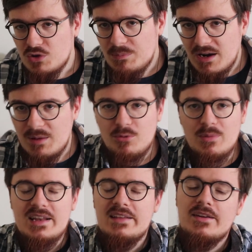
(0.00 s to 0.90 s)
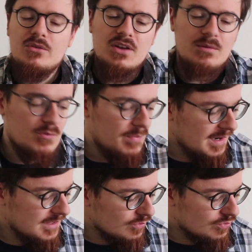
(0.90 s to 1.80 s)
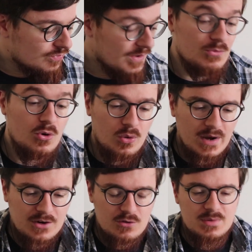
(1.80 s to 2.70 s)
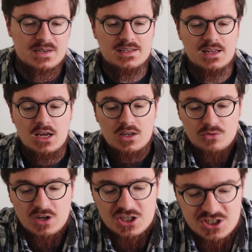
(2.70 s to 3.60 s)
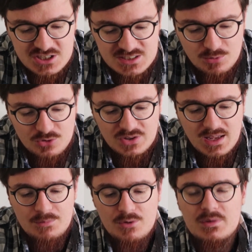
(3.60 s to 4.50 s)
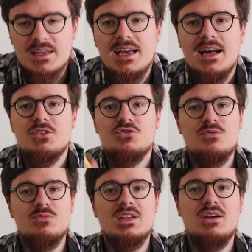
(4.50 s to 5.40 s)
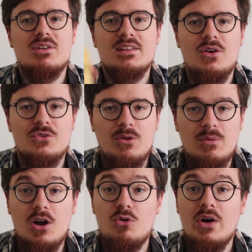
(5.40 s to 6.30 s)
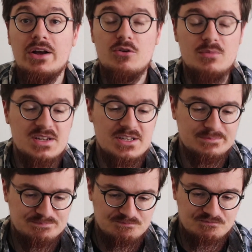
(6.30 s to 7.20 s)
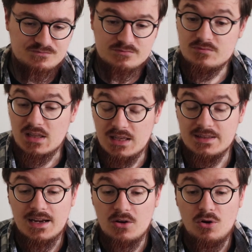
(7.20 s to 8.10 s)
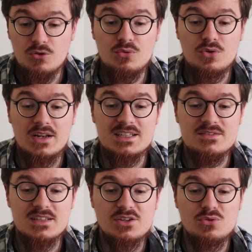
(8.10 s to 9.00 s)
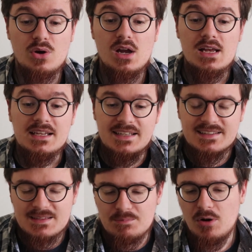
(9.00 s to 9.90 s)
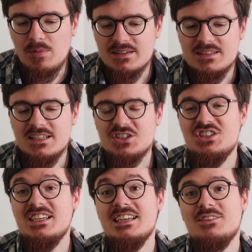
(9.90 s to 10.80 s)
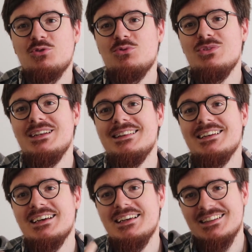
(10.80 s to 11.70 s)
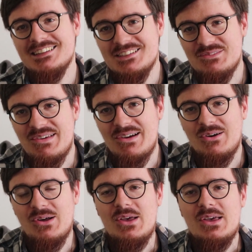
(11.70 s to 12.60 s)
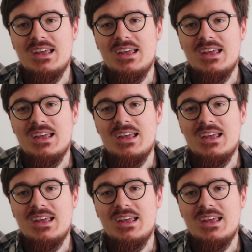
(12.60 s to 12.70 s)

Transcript: on n'est pas là pour parler de ça, on est là pour parler du fameux oracle Béline. Donc là, j'ai disposé un peu mes cartes, je vais vous montrer à quoi ça ressemble. Alors l'oracle Béline, est un grand nom dans la divination, il a ses propres énergies et surtout il est très différent